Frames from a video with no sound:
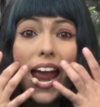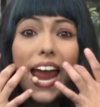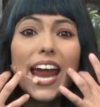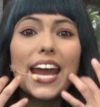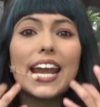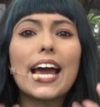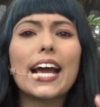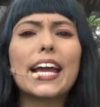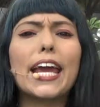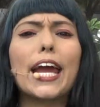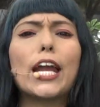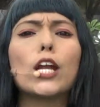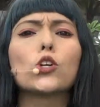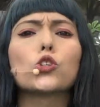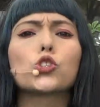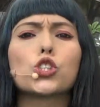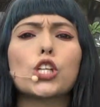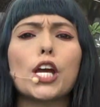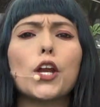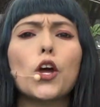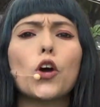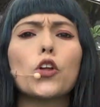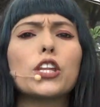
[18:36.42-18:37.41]
era que
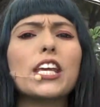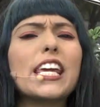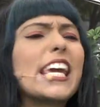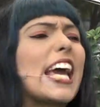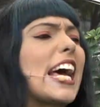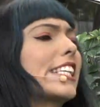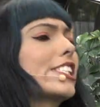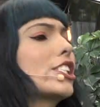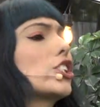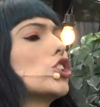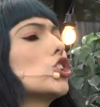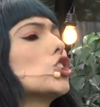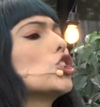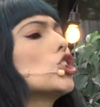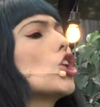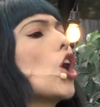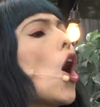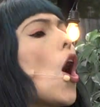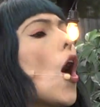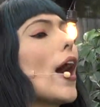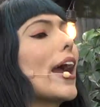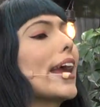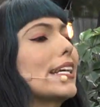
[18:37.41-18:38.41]
Lucero Díaz no
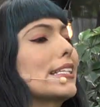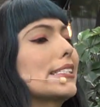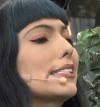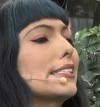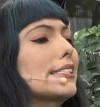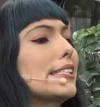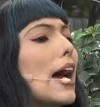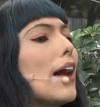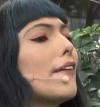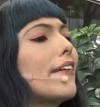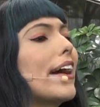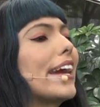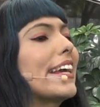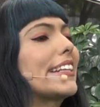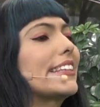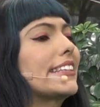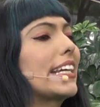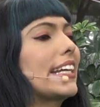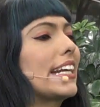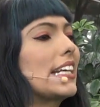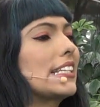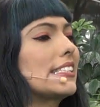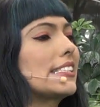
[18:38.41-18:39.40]
estaba
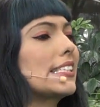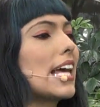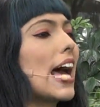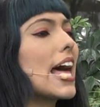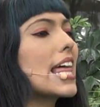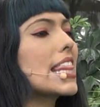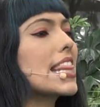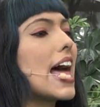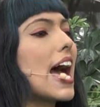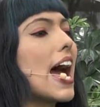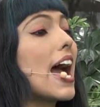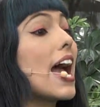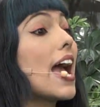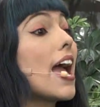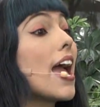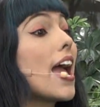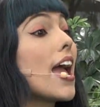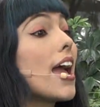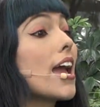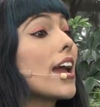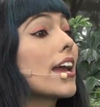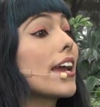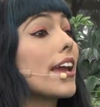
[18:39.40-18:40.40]
interesada
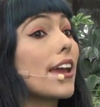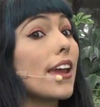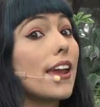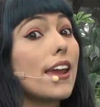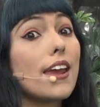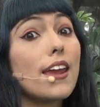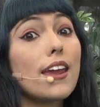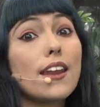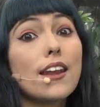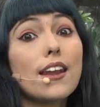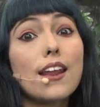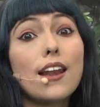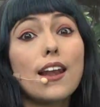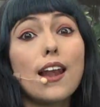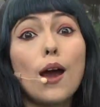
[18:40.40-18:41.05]
en el